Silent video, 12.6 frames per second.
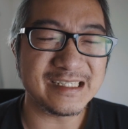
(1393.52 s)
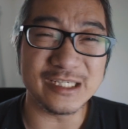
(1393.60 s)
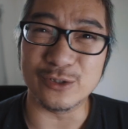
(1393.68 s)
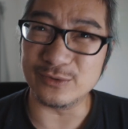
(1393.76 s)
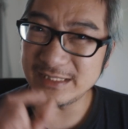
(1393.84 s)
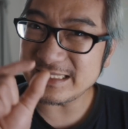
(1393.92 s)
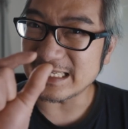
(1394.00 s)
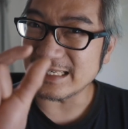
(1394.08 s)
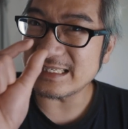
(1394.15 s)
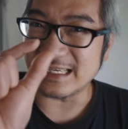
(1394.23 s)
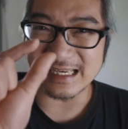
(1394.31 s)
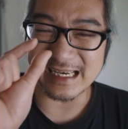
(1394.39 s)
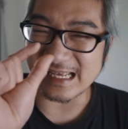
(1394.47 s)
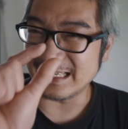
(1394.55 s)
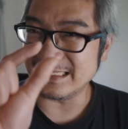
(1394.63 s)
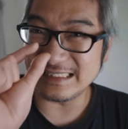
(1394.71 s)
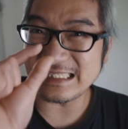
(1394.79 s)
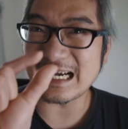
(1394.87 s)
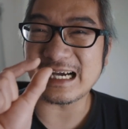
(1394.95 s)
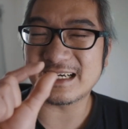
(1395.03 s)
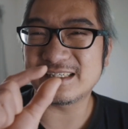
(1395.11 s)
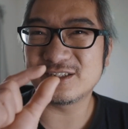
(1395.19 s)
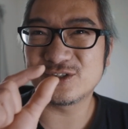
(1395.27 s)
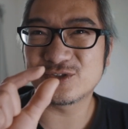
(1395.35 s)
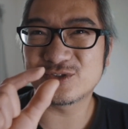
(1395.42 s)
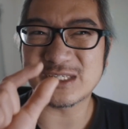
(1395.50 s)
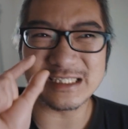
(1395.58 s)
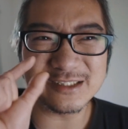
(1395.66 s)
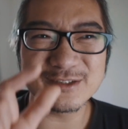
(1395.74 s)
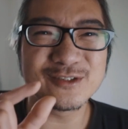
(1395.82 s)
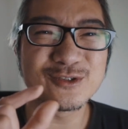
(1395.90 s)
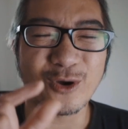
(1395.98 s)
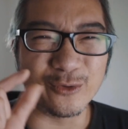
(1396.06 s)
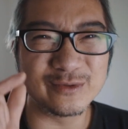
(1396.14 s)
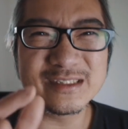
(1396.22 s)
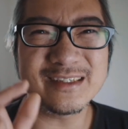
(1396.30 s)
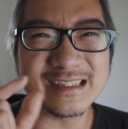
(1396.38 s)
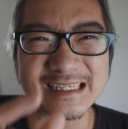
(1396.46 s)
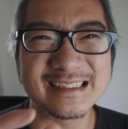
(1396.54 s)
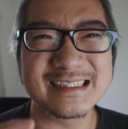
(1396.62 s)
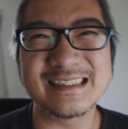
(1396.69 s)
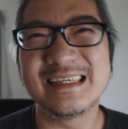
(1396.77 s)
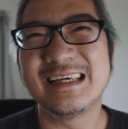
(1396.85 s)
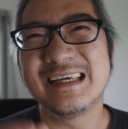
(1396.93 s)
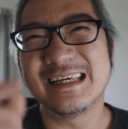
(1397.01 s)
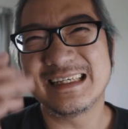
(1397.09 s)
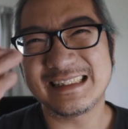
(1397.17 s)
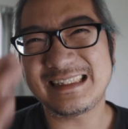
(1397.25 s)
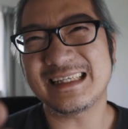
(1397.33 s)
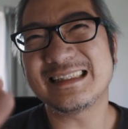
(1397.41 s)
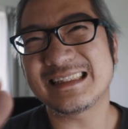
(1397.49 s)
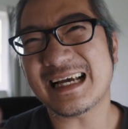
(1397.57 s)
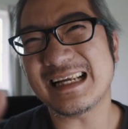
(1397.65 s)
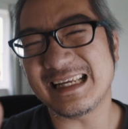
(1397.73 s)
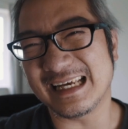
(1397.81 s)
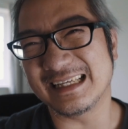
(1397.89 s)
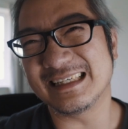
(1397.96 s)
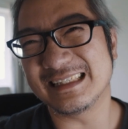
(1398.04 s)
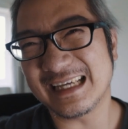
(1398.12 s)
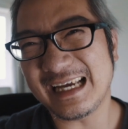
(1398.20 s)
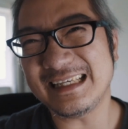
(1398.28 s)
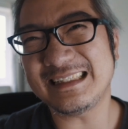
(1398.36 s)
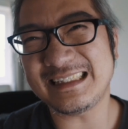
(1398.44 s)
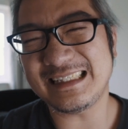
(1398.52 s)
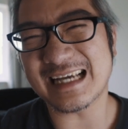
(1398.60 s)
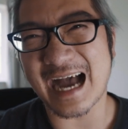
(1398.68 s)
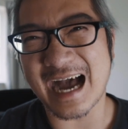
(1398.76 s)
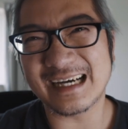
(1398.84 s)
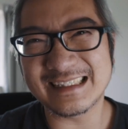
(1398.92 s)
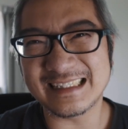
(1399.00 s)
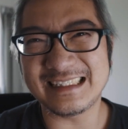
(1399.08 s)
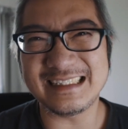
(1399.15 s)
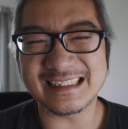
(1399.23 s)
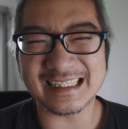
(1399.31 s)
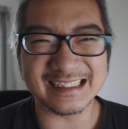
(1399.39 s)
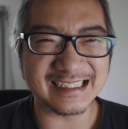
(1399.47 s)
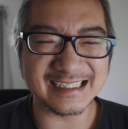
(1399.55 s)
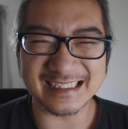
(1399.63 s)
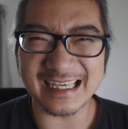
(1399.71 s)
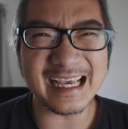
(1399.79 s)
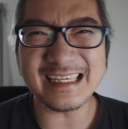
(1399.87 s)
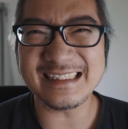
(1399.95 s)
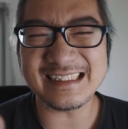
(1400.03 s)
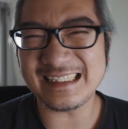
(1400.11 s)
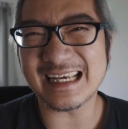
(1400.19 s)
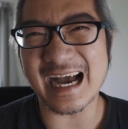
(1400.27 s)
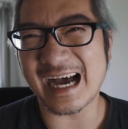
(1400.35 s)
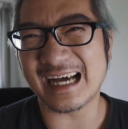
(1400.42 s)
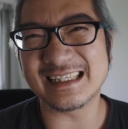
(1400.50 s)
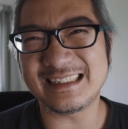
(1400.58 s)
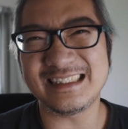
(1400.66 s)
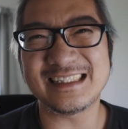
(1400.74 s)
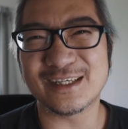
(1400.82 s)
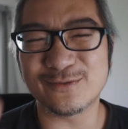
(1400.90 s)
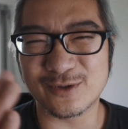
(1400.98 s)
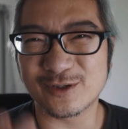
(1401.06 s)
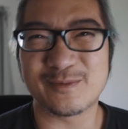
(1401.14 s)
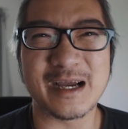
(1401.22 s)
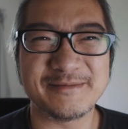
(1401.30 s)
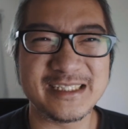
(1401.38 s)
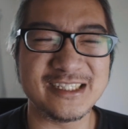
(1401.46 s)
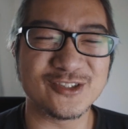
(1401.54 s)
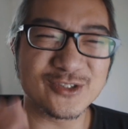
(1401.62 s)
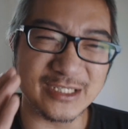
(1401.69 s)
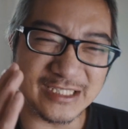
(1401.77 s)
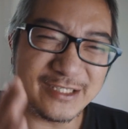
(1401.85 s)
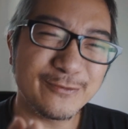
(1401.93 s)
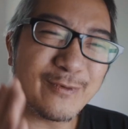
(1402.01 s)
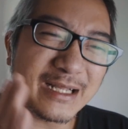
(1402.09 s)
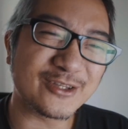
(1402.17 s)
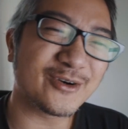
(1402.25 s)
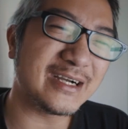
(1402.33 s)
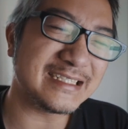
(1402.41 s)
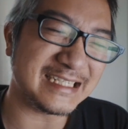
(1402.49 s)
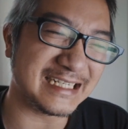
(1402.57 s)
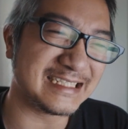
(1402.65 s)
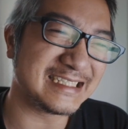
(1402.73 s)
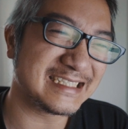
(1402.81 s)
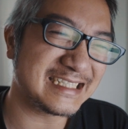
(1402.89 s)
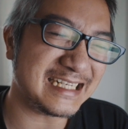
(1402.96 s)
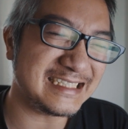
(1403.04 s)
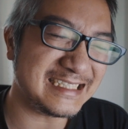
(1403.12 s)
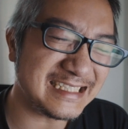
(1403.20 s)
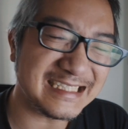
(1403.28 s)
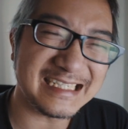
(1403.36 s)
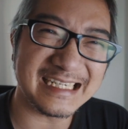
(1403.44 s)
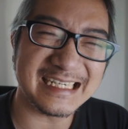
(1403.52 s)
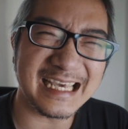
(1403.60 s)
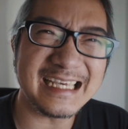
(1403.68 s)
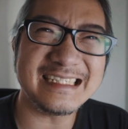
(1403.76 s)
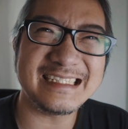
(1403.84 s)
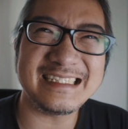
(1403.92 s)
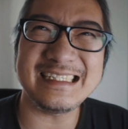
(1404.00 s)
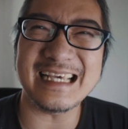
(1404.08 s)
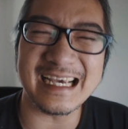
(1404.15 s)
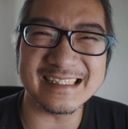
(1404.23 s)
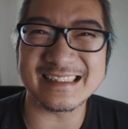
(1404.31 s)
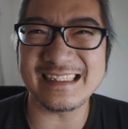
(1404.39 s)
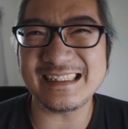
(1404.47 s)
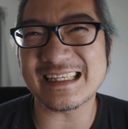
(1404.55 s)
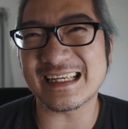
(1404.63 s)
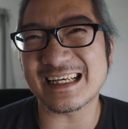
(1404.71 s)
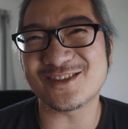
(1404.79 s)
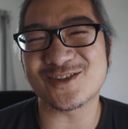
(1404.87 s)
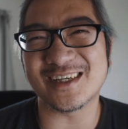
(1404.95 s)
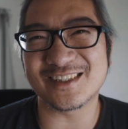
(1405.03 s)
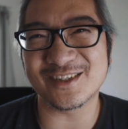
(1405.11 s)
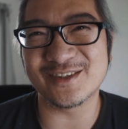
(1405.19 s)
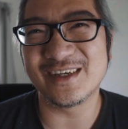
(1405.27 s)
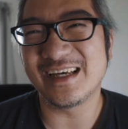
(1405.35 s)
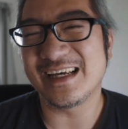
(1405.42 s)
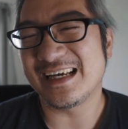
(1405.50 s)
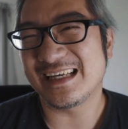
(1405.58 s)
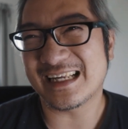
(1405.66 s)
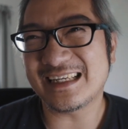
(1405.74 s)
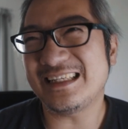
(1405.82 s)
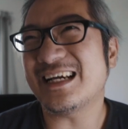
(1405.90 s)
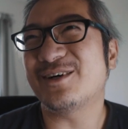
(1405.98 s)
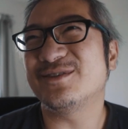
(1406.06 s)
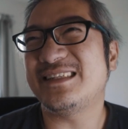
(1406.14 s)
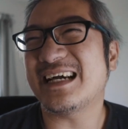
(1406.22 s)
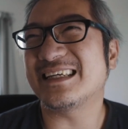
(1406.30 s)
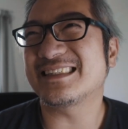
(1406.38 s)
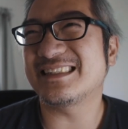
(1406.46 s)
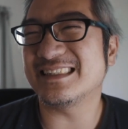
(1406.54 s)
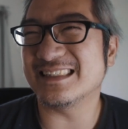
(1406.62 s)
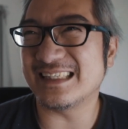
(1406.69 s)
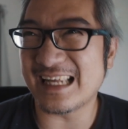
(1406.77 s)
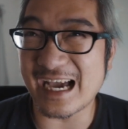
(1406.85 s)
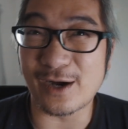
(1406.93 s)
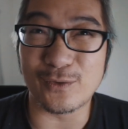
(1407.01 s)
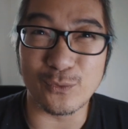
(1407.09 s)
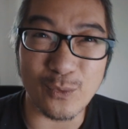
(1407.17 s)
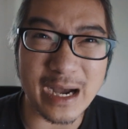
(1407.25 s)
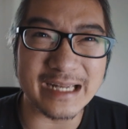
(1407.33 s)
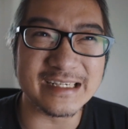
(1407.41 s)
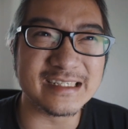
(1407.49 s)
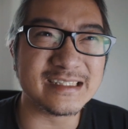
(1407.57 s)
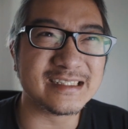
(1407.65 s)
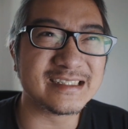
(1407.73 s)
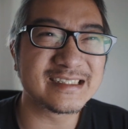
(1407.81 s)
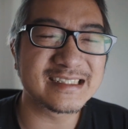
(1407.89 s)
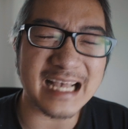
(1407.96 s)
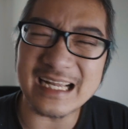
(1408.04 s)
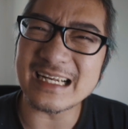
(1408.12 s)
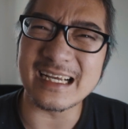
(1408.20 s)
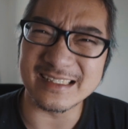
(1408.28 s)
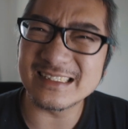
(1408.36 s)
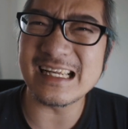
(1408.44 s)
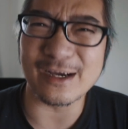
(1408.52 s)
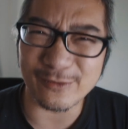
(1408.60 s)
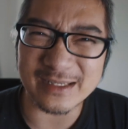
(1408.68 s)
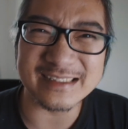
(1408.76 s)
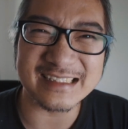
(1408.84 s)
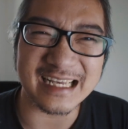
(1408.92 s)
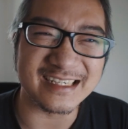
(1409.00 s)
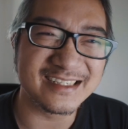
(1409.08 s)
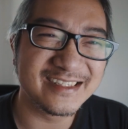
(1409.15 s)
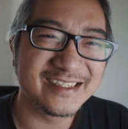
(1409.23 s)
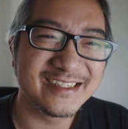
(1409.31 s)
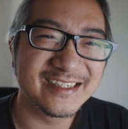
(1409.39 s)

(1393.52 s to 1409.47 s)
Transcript: 有一点点廉价。所以这就是同，就等于是现在连 A7R2 的机身或者 A7R 的机身我都买不起，所以一万多块钱在今天 A7S 第三代出来的时候，它的要价是两万三，好像是两万三。